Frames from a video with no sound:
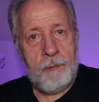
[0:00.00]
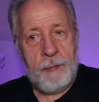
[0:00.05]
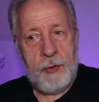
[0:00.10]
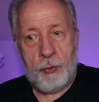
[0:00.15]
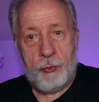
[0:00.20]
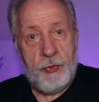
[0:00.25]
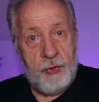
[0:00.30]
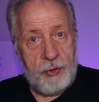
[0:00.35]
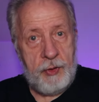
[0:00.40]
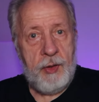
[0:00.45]

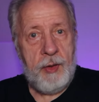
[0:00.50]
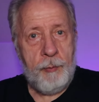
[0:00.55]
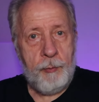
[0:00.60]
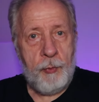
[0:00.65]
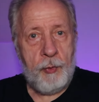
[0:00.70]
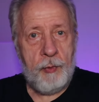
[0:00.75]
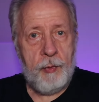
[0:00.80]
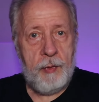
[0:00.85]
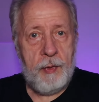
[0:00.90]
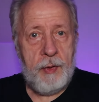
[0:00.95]
Eu te
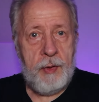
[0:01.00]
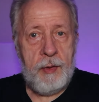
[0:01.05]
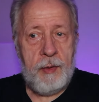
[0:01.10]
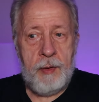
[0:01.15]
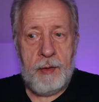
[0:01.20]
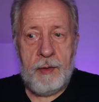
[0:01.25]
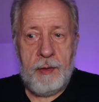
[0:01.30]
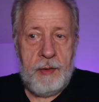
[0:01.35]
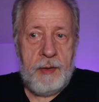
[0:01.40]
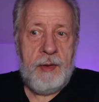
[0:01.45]
amo
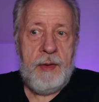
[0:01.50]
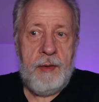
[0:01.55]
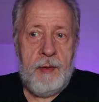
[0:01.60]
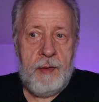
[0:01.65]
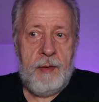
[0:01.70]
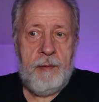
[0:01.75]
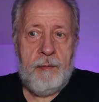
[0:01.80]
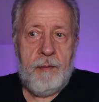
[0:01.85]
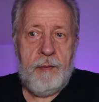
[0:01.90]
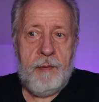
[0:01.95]
e
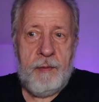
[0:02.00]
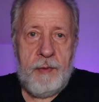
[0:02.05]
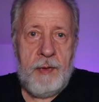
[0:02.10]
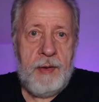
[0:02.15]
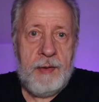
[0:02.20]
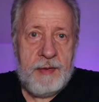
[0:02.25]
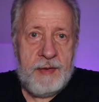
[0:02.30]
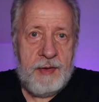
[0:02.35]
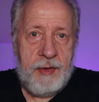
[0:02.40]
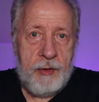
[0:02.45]

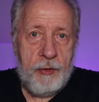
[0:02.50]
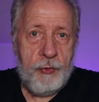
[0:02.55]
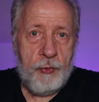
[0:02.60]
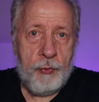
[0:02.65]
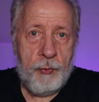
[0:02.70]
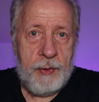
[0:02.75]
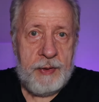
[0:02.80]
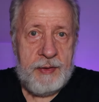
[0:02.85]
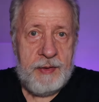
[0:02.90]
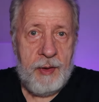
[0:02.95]

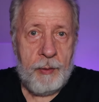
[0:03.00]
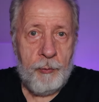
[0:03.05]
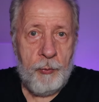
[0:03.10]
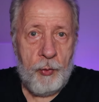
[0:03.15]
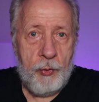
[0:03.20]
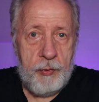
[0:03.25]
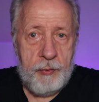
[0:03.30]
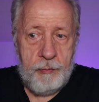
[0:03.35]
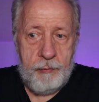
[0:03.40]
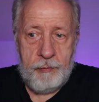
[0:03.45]
exerço esse
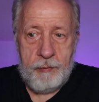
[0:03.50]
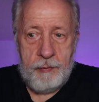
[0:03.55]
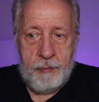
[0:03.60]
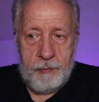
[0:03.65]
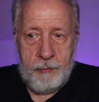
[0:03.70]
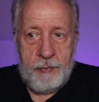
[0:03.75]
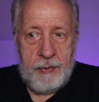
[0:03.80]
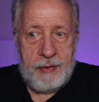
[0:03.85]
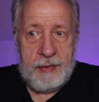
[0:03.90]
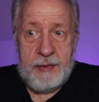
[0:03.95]
amor
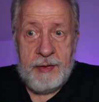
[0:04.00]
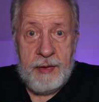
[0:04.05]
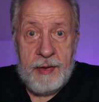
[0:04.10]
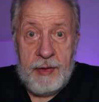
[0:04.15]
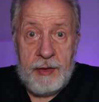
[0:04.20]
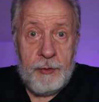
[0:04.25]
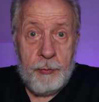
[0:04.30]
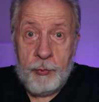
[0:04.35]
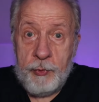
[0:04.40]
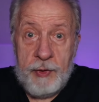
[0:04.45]
nesse
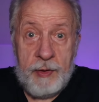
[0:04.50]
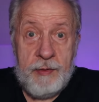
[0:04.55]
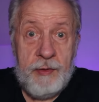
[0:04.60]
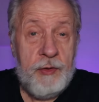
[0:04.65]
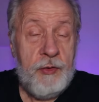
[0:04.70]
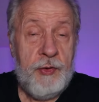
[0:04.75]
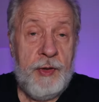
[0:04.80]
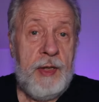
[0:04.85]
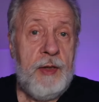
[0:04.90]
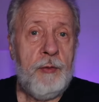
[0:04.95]
ritmo,
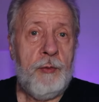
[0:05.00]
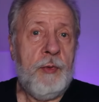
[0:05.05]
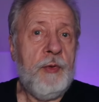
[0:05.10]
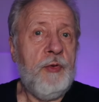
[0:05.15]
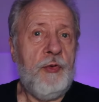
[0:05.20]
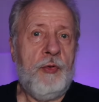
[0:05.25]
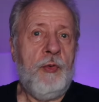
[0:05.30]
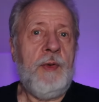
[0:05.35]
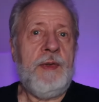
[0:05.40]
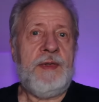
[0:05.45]
desse jeito,
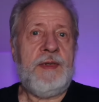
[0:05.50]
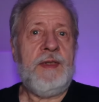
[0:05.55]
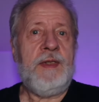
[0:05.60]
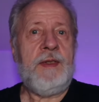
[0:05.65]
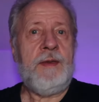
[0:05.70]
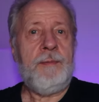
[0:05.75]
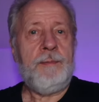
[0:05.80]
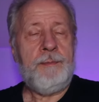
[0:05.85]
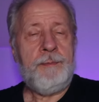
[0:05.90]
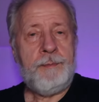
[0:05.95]
eu sou
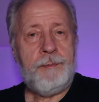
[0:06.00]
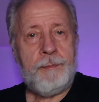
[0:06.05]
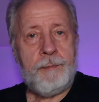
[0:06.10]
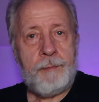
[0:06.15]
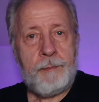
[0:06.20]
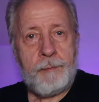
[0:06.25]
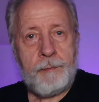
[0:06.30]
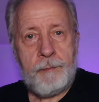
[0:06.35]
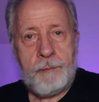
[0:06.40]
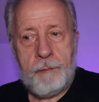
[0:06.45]
assim.
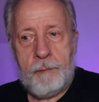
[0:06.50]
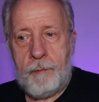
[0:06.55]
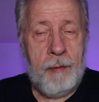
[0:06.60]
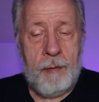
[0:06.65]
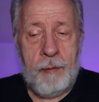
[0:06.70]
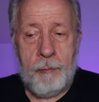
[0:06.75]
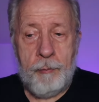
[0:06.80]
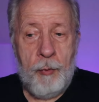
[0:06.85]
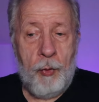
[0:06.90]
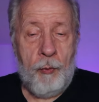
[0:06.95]

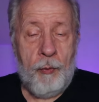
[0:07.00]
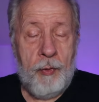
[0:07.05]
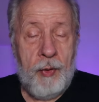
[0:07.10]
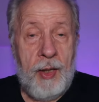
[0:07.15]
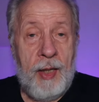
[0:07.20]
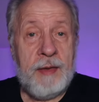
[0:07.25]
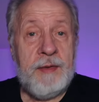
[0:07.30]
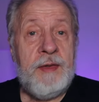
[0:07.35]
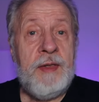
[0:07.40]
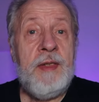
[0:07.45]
Bom,
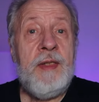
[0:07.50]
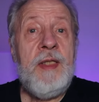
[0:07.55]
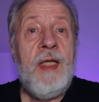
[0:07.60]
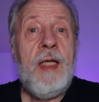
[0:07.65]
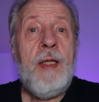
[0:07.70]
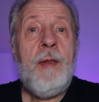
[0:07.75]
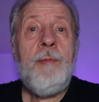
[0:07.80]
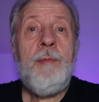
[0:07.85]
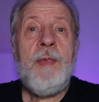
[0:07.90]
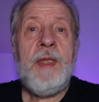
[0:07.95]
a
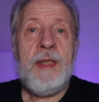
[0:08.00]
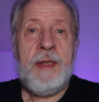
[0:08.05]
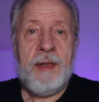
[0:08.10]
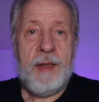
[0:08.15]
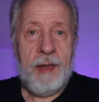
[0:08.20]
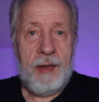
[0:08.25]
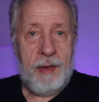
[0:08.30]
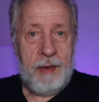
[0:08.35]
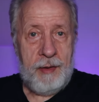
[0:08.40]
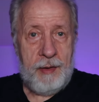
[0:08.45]

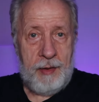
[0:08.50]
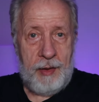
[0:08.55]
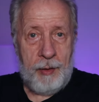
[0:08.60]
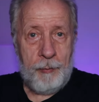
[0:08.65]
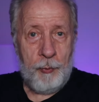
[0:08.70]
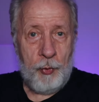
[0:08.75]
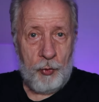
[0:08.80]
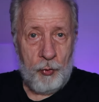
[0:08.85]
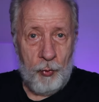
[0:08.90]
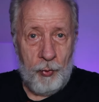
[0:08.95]
dinâmica
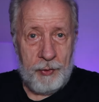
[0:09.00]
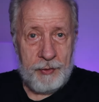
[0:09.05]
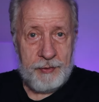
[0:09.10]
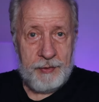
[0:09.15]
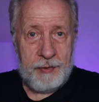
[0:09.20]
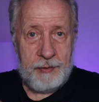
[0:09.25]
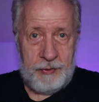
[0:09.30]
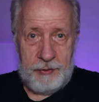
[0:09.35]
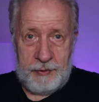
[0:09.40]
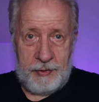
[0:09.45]

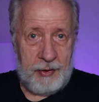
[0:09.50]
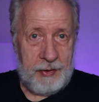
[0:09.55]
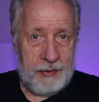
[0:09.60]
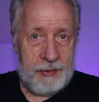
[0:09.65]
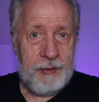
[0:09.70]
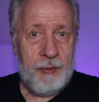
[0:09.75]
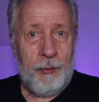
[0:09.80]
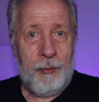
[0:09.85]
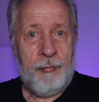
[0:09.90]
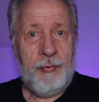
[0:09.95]
amorosa de
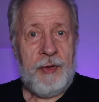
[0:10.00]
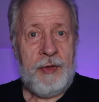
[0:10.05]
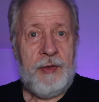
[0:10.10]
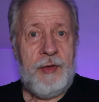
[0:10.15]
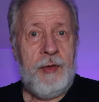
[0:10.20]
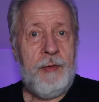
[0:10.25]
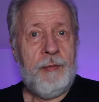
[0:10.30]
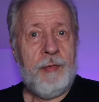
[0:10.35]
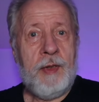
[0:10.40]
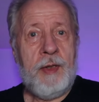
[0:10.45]
interação
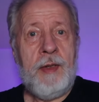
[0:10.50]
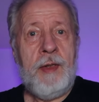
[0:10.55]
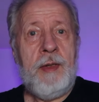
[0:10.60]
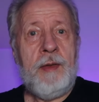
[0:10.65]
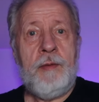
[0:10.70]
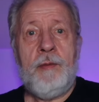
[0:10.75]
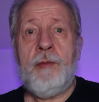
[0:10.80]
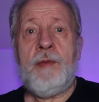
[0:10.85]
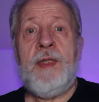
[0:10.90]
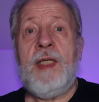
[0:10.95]
afetiva
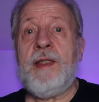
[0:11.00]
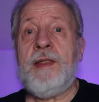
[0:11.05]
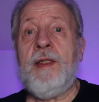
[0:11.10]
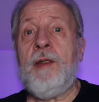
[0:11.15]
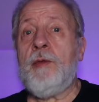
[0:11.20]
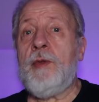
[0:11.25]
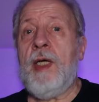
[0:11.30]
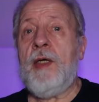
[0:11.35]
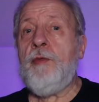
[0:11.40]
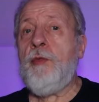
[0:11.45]
não está
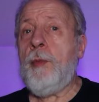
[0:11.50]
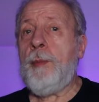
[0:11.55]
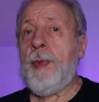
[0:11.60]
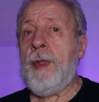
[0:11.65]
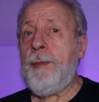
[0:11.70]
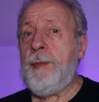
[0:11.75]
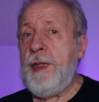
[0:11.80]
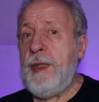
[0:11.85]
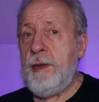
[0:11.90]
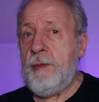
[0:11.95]
saudável
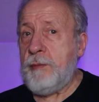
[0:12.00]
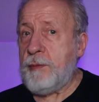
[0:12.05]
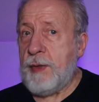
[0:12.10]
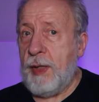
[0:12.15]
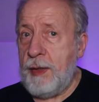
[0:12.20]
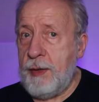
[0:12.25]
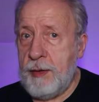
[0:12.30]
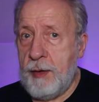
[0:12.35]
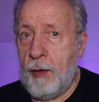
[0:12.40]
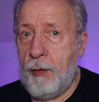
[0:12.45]
para mim, não
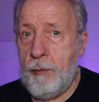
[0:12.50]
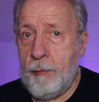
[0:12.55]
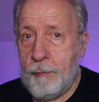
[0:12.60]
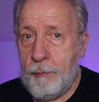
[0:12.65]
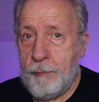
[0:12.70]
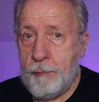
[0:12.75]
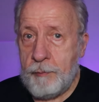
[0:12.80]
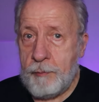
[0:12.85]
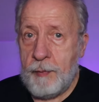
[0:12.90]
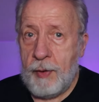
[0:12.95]
está
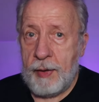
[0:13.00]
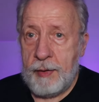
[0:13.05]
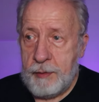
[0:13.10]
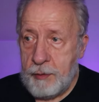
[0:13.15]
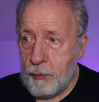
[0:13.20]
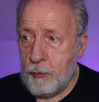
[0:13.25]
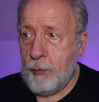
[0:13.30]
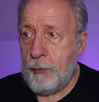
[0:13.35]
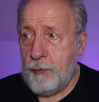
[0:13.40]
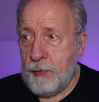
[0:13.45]
legal. Aí
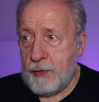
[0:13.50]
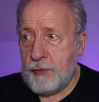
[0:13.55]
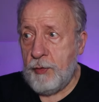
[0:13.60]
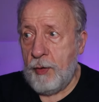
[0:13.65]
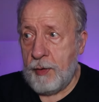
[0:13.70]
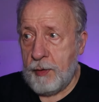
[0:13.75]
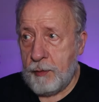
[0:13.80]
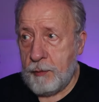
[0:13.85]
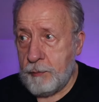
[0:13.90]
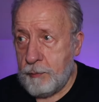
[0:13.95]
na conversa,
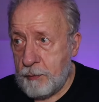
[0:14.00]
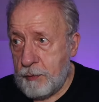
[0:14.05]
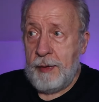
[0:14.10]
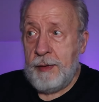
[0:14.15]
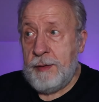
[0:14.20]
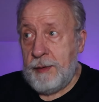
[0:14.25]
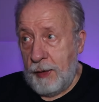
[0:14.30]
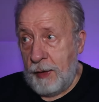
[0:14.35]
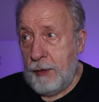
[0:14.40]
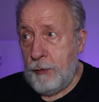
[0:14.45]
olha,
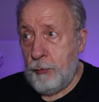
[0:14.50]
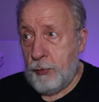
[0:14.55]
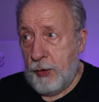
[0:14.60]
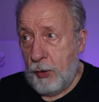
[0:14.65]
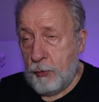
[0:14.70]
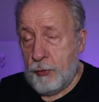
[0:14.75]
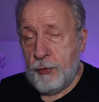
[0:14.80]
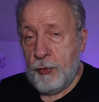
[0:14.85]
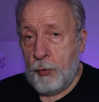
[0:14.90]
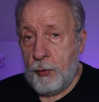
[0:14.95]
entendo que
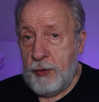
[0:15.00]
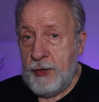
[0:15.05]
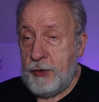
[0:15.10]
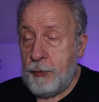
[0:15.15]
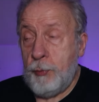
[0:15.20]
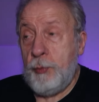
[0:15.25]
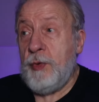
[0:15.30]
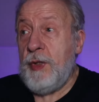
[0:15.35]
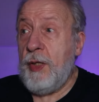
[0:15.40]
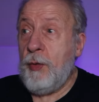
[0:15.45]
é o seu
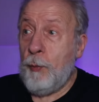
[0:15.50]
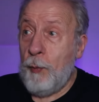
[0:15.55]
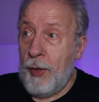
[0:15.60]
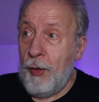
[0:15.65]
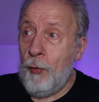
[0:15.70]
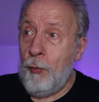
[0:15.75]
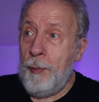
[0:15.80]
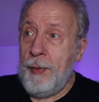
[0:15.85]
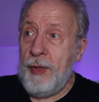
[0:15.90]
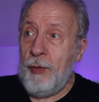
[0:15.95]
ritmo, não
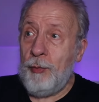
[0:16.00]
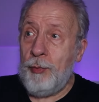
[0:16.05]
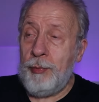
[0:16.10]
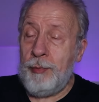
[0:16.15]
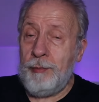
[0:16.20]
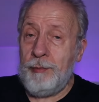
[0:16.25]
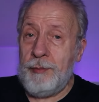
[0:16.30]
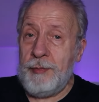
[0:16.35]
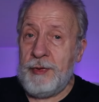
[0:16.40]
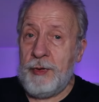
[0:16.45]
é o meu,
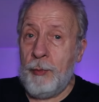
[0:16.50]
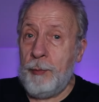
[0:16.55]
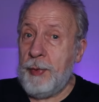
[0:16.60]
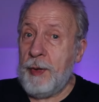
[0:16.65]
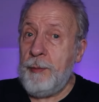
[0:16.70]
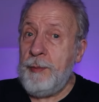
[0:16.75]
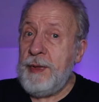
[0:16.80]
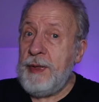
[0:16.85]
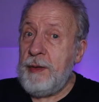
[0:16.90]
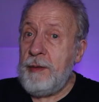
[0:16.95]
então
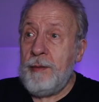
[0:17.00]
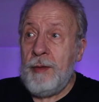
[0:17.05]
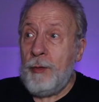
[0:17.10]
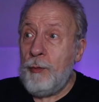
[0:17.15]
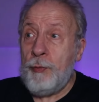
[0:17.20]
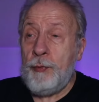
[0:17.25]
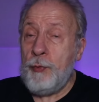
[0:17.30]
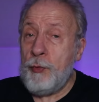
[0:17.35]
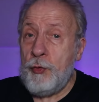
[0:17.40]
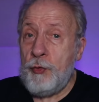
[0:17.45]
para mim
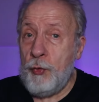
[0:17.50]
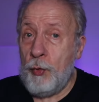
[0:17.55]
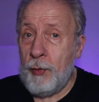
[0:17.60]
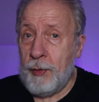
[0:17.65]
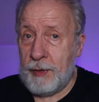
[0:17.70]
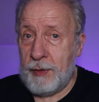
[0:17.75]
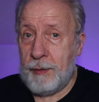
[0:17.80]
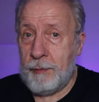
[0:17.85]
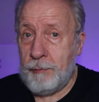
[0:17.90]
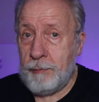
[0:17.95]
não
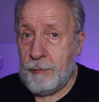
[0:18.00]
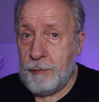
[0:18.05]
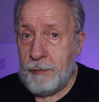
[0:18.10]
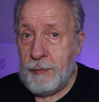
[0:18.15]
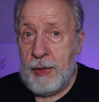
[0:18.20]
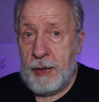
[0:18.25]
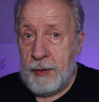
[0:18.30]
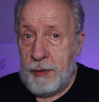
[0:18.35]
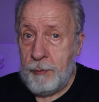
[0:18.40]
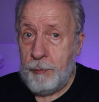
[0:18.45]
funciona.
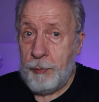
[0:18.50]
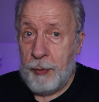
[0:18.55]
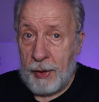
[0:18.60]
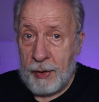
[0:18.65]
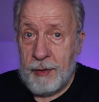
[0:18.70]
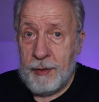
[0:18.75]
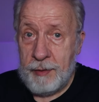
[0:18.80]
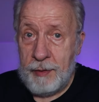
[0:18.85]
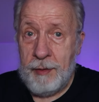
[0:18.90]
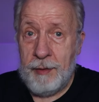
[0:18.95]
E aí
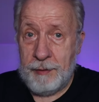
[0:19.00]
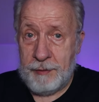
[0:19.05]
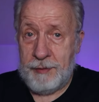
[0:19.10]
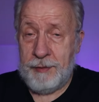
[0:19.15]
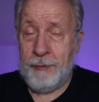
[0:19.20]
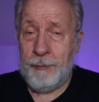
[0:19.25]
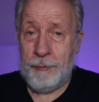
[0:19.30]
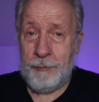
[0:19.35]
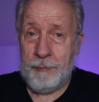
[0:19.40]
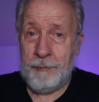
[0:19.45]
para a
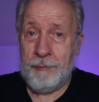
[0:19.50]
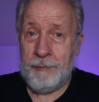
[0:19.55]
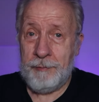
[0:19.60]
relação.